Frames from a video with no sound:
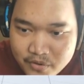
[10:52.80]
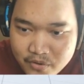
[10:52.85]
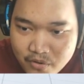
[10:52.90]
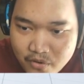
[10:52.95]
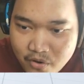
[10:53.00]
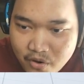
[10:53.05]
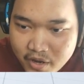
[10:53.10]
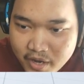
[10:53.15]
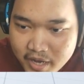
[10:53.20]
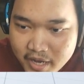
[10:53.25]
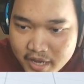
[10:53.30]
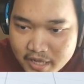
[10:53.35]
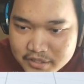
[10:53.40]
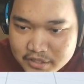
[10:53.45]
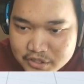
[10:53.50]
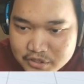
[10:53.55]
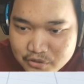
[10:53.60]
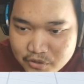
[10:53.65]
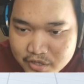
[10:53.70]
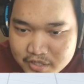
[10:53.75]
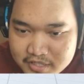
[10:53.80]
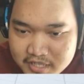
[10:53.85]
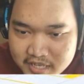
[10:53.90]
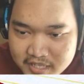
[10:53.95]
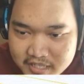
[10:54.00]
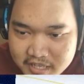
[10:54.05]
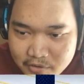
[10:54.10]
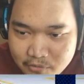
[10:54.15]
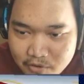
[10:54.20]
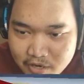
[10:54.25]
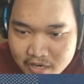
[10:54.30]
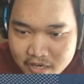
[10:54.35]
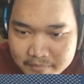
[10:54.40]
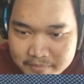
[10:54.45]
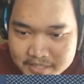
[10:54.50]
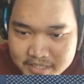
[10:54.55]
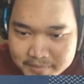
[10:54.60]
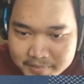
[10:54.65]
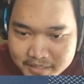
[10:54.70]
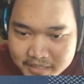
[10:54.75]
Oke, aksesorisnya dia kurang
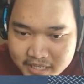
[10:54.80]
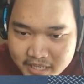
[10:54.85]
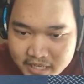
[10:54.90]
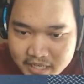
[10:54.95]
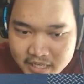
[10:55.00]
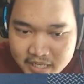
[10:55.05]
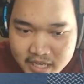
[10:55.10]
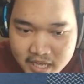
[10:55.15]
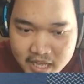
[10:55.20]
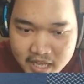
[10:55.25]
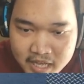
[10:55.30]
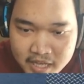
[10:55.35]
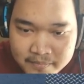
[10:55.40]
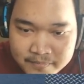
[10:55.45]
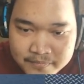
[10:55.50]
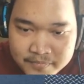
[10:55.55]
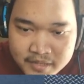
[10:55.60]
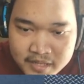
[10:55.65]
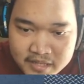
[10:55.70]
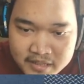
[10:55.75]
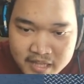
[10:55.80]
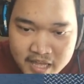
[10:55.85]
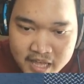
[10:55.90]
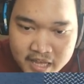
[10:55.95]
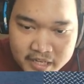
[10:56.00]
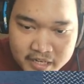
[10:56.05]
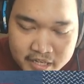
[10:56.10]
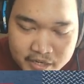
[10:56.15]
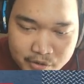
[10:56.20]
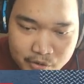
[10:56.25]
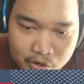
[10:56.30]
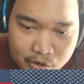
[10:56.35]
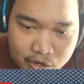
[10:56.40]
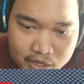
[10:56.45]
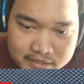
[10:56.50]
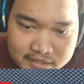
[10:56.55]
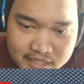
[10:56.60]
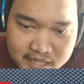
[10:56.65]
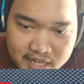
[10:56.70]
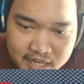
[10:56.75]
lebih seperti ini ya. Nah, ini kalau
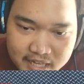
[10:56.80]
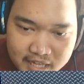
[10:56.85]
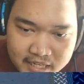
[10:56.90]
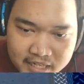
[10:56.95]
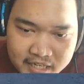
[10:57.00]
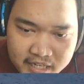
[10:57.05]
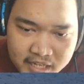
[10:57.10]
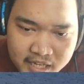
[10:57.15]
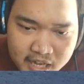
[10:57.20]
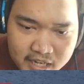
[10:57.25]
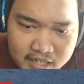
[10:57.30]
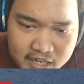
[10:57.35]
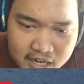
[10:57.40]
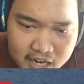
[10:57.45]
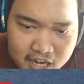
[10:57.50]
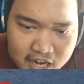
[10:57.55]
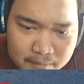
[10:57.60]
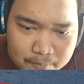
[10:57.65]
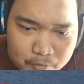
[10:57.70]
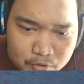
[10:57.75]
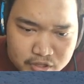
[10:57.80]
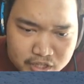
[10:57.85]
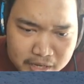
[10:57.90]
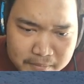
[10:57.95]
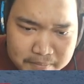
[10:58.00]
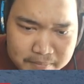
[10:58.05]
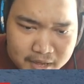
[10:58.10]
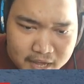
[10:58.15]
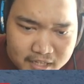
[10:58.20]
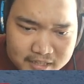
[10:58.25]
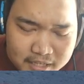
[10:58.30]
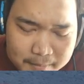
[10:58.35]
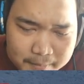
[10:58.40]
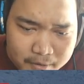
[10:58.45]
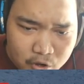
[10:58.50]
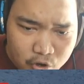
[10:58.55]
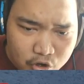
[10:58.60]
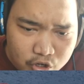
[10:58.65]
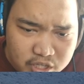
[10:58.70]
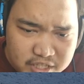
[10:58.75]
kata kalian ini adalah lampu tembak, tapi
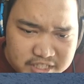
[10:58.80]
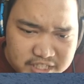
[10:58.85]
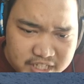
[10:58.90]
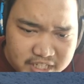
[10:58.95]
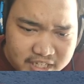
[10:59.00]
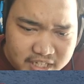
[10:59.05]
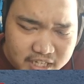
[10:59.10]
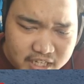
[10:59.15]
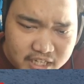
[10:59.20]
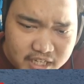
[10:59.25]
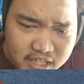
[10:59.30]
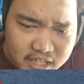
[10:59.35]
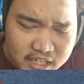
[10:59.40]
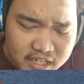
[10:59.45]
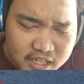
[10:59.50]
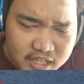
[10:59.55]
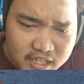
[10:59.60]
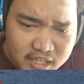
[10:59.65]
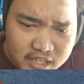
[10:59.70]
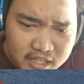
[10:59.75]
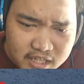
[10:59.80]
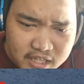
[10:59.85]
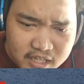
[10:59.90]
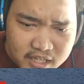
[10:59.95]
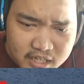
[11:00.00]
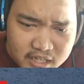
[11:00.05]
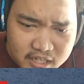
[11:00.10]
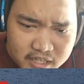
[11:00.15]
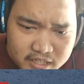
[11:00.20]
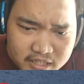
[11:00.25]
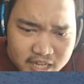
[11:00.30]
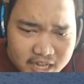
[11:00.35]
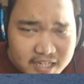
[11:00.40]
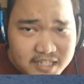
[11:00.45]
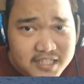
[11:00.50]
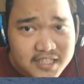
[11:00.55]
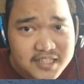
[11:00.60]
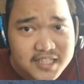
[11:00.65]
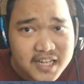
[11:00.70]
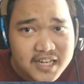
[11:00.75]
kalau di sini dia
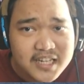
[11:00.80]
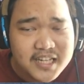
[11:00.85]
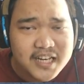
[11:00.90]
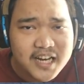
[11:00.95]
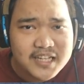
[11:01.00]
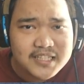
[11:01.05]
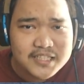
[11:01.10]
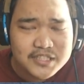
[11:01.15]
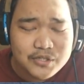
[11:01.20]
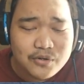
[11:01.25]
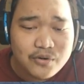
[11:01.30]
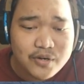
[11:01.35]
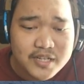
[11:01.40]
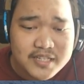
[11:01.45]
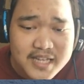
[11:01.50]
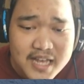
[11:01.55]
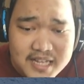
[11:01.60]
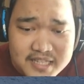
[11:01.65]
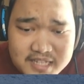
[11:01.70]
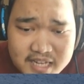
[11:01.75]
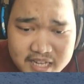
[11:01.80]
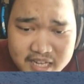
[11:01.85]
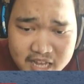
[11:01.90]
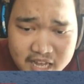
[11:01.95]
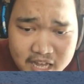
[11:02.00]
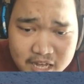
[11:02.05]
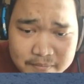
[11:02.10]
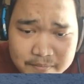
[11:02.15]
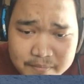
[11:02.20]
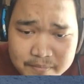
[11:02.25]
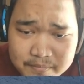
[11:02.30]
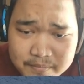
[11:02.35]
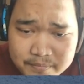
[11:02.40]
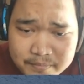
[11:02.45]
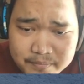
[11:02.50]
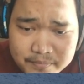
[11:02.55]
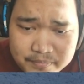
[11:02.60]
jadi aksesoris aja ya. Hmm.